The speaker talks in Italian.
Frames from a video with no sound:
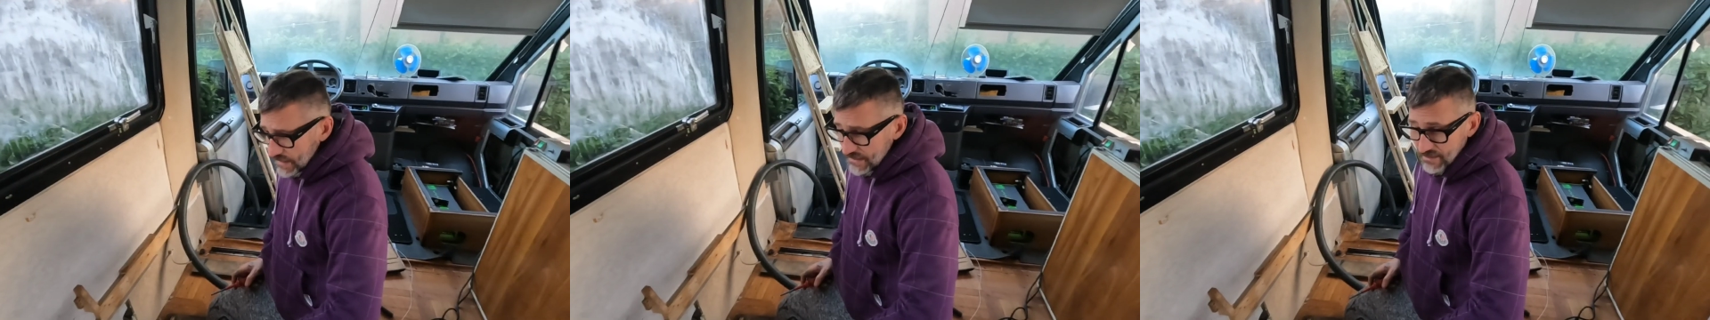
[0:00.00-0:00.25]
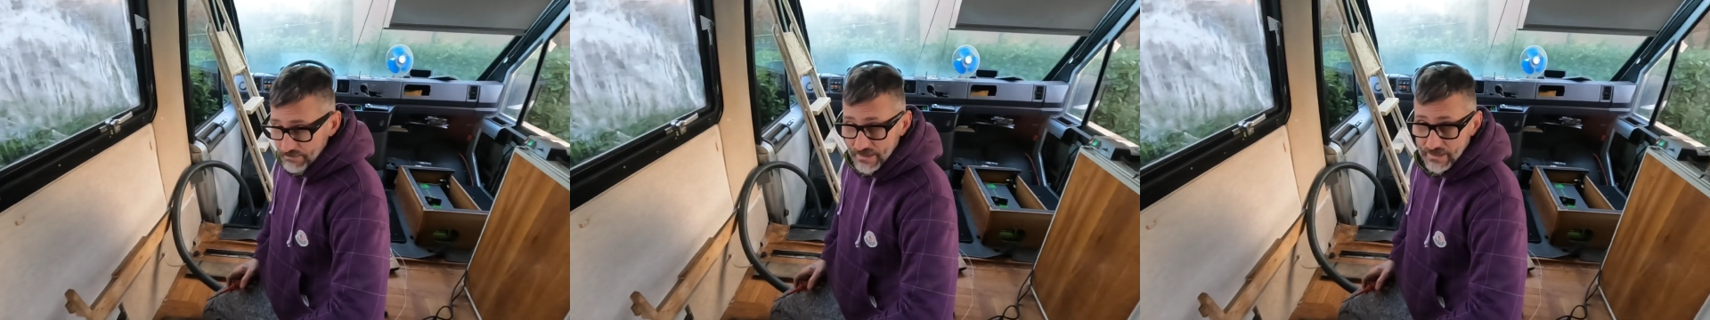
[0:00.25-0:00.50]

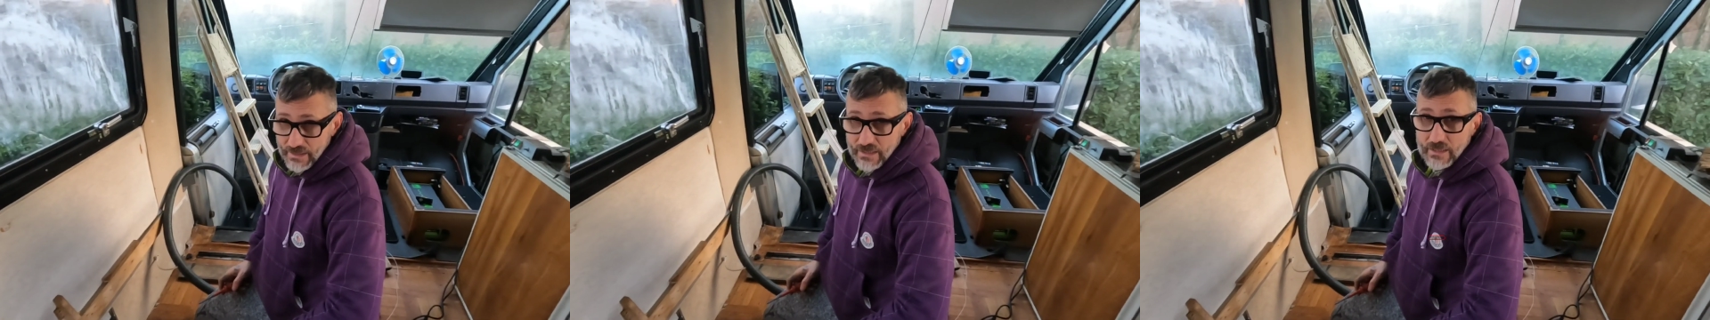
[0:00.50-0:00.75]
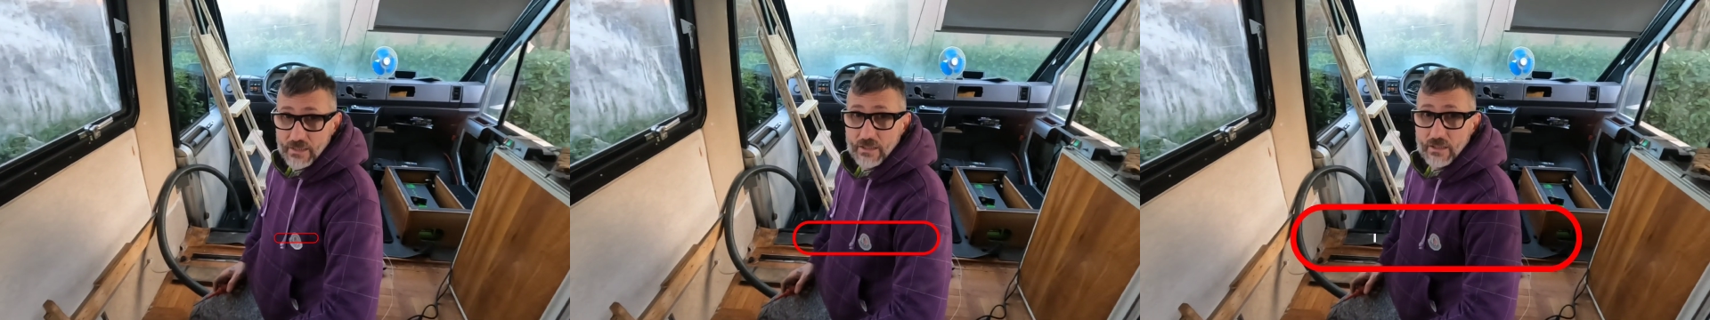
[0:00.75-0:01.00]

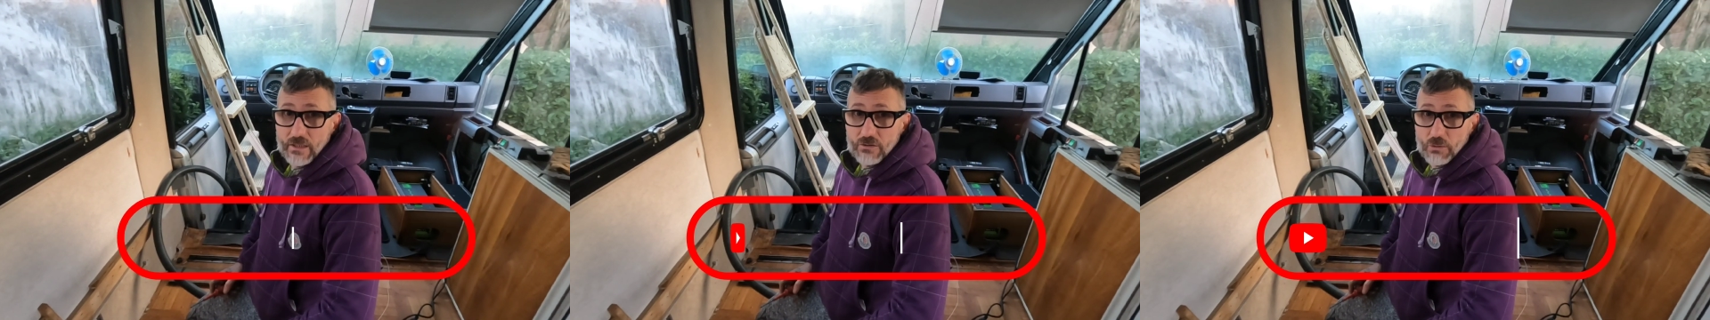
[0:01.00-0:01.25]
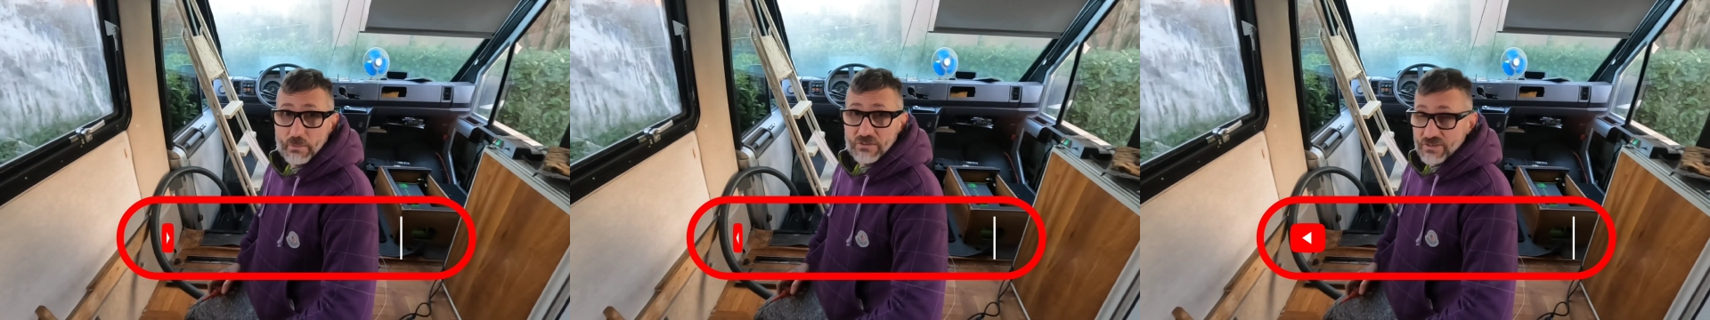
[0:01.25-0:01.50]

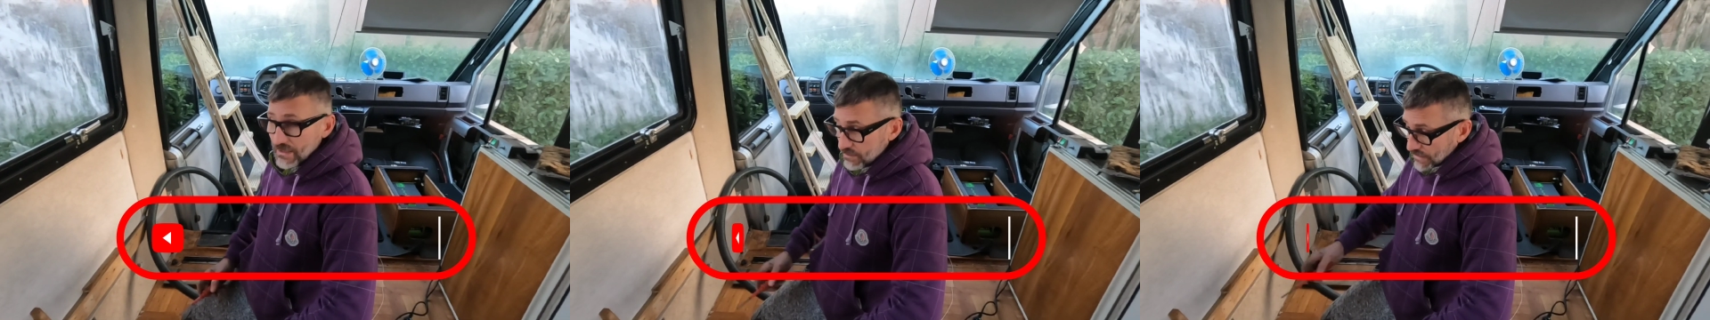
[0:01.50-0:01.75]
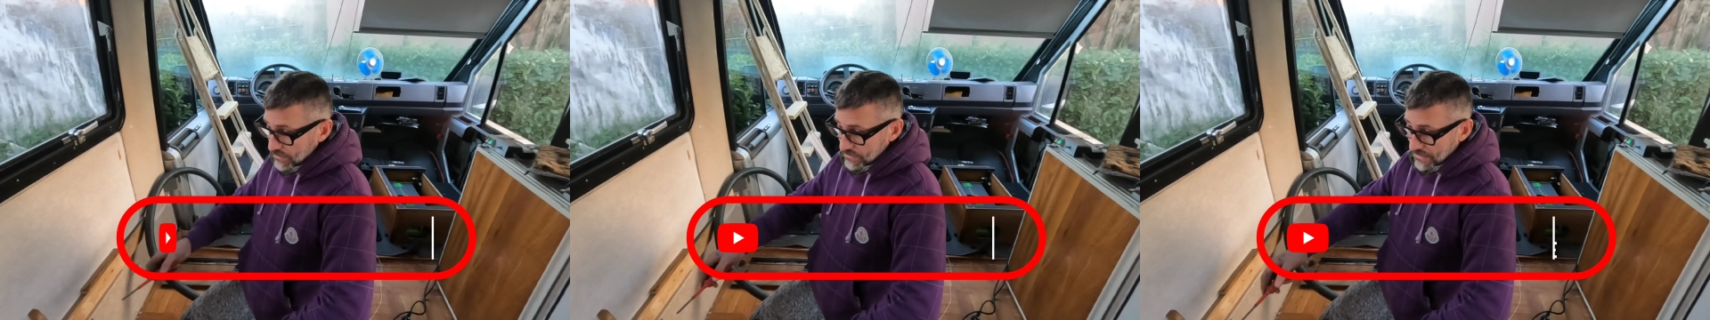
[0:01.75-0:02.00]
Inizialmente ci ho
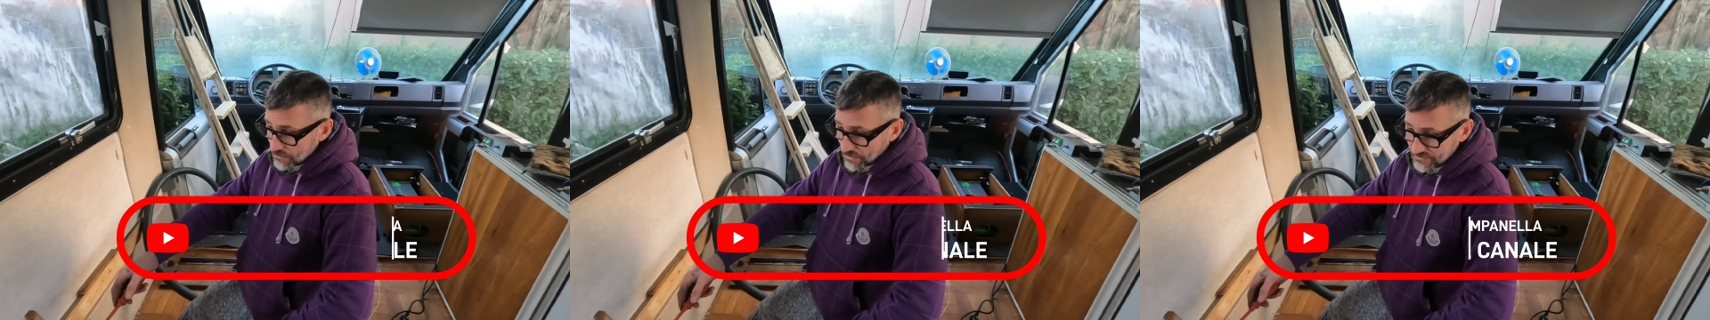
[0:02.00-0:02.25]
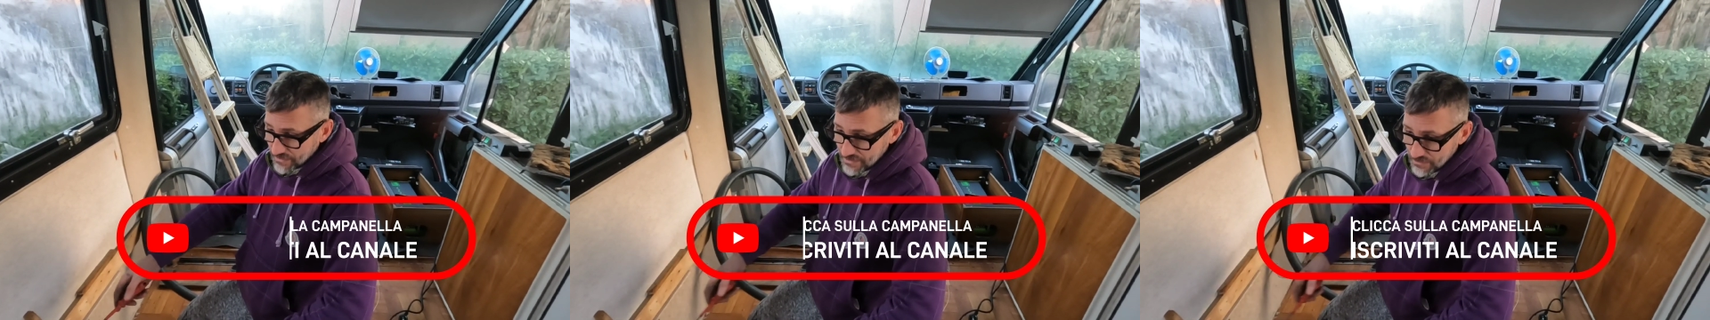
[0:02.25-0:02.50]
pensato, ho detto tanto
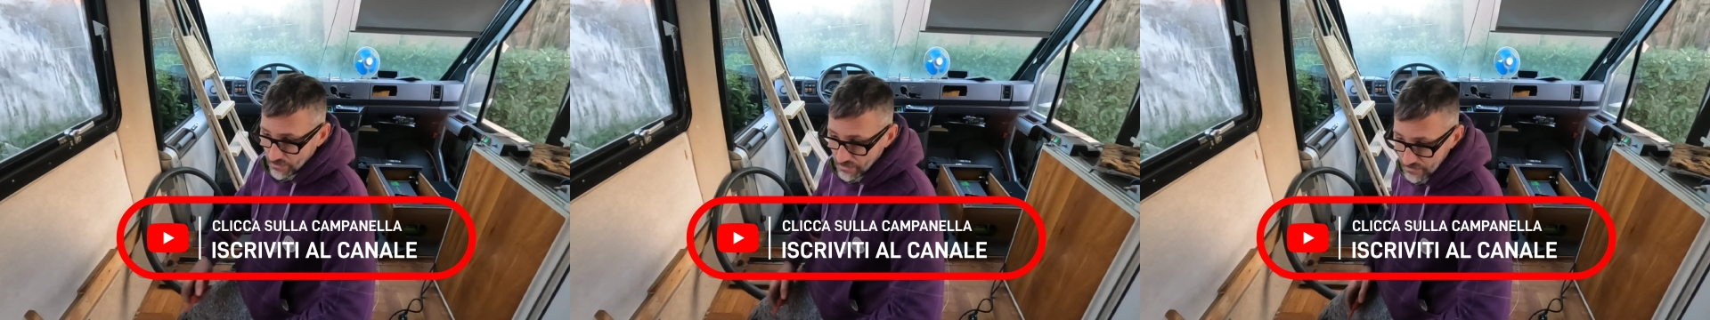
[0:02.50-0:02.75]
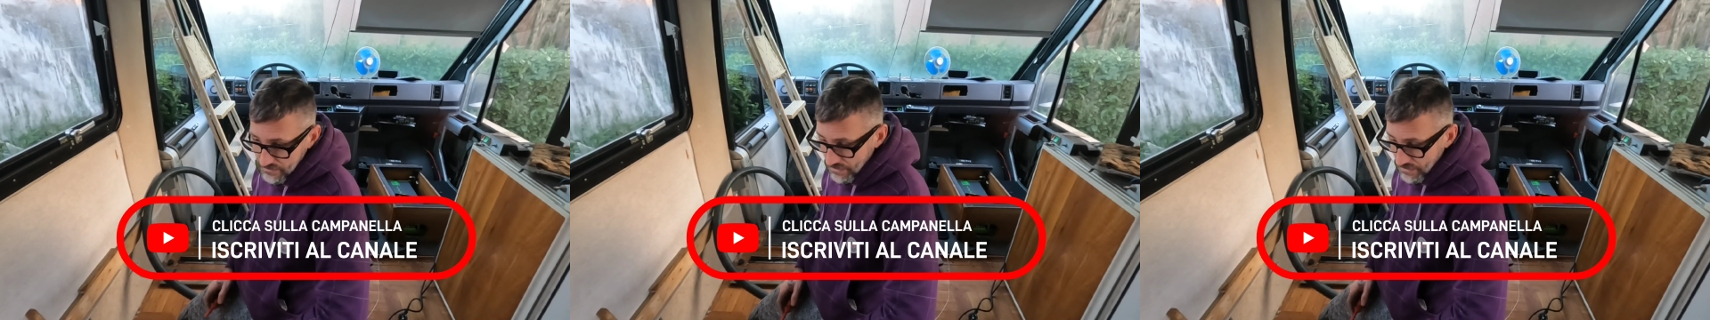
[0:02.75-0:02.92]
adesso dietro,